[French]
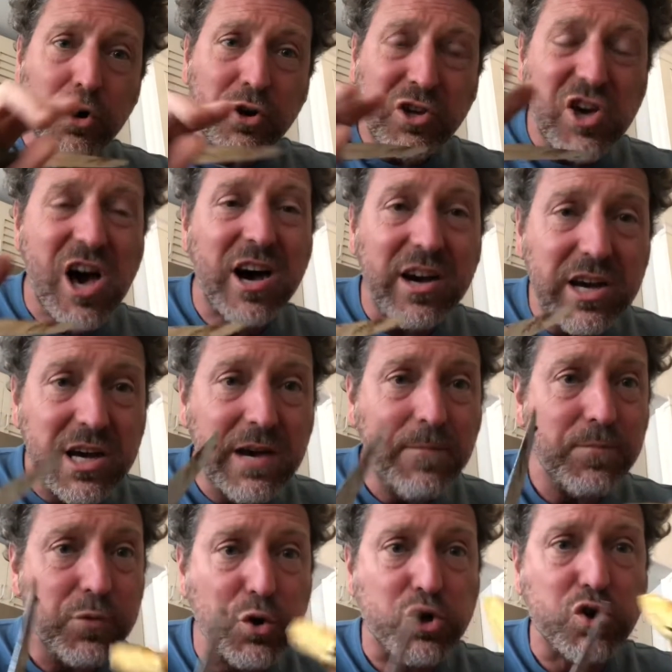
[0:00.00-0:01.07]
carrés
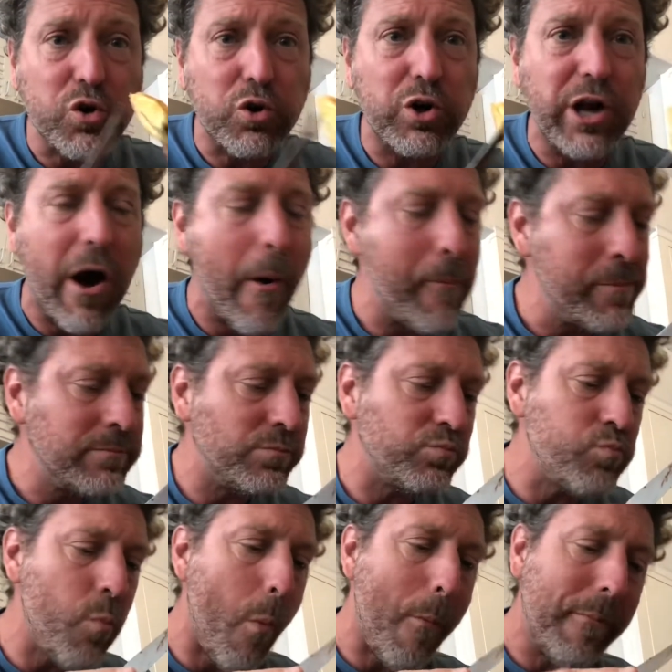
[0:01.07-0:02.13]
de chocolat.
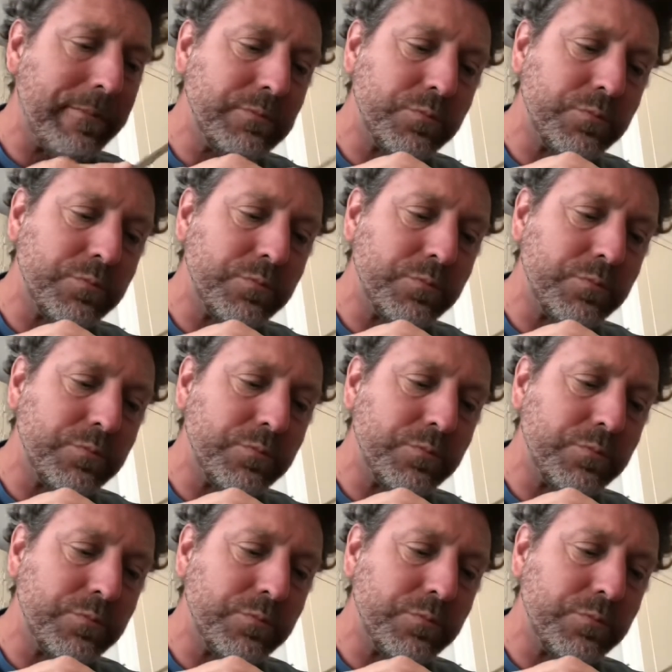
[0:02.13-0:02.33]
Hmm.